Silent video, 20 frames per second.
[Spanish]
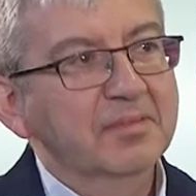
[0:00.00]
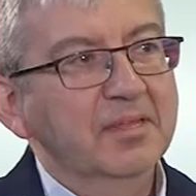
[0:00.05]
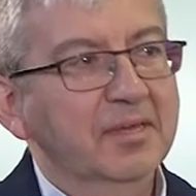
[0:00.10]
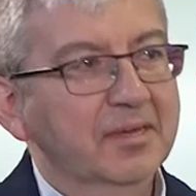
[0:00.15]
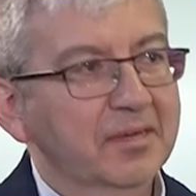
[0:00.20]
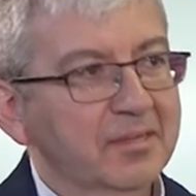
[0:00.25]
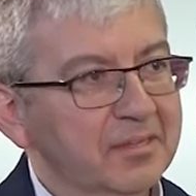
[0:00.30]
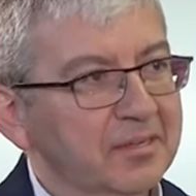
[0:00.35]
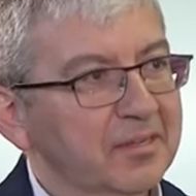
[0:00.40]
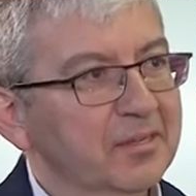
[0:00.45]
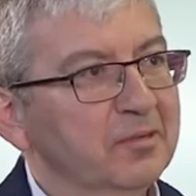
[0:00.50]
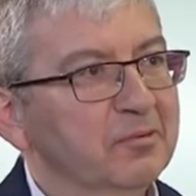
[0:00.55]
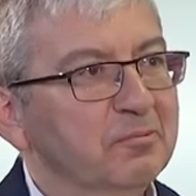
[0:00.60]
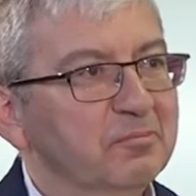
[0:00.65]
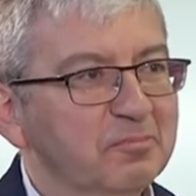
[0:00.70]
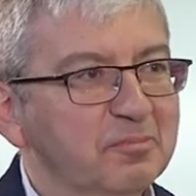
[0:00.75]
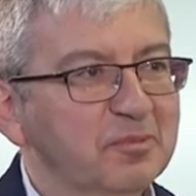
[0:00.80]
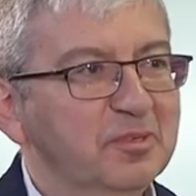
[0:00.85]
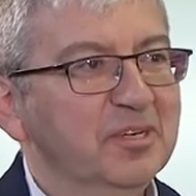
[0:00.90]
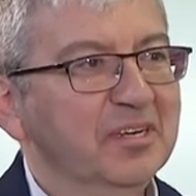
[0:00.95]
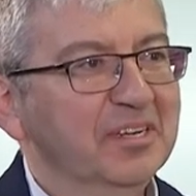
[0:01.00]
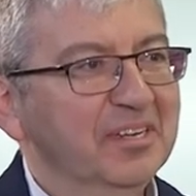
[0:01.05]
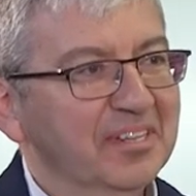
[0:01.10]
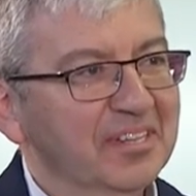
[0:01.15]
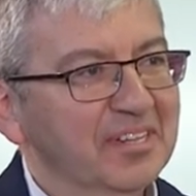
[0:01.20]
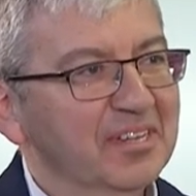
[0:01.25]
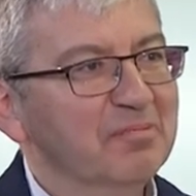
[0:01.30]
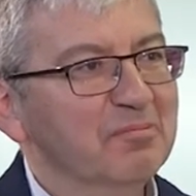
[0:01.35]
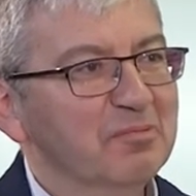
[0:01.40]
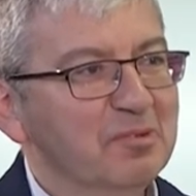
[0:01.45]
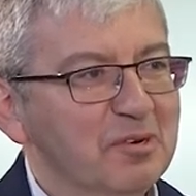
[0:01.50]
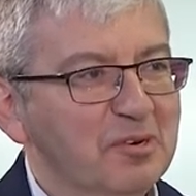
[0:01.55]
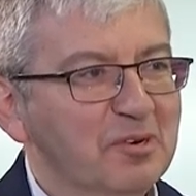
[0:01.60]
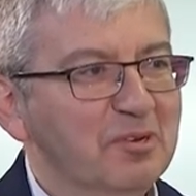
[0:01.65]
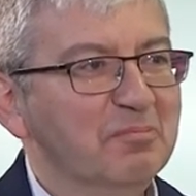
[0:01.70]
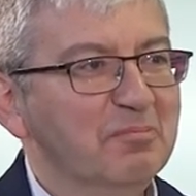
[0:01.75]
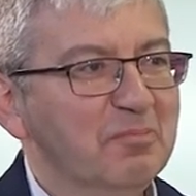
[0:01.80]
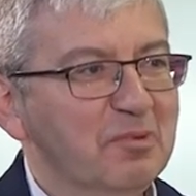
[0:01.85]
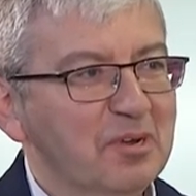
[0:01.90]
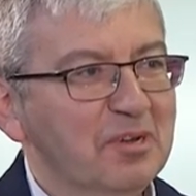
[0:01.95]
Encantado. Muchas gracias
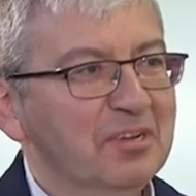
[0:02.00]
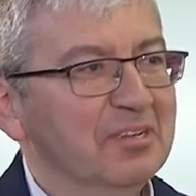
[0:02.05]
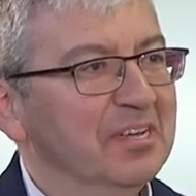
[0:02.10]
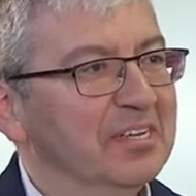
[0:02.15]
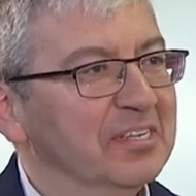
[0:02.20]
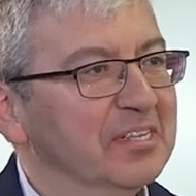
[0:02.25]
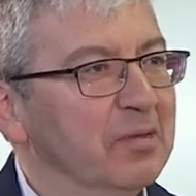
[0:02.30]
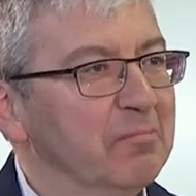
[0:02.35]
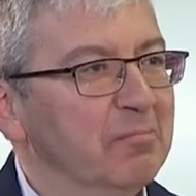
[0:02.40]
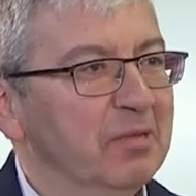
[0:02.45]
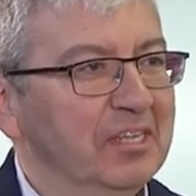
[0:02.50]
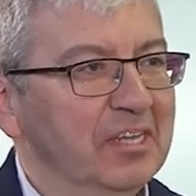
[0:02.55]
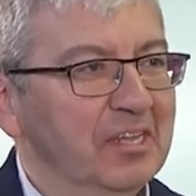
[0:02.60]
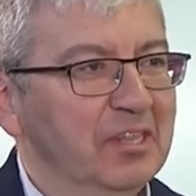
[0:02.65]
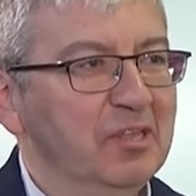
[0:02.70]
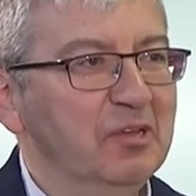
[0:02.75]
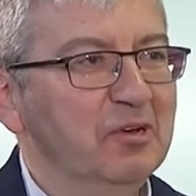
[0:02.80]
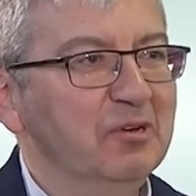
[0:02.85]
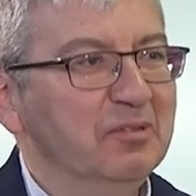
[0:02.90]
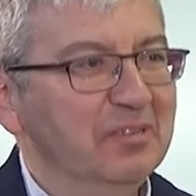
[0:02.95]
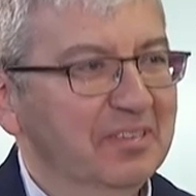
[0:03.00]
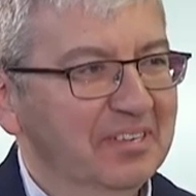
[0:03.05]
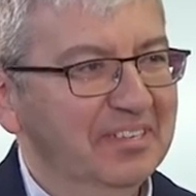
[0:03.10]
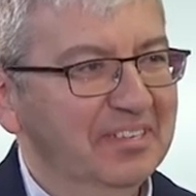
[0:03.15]
por, por esta invitación.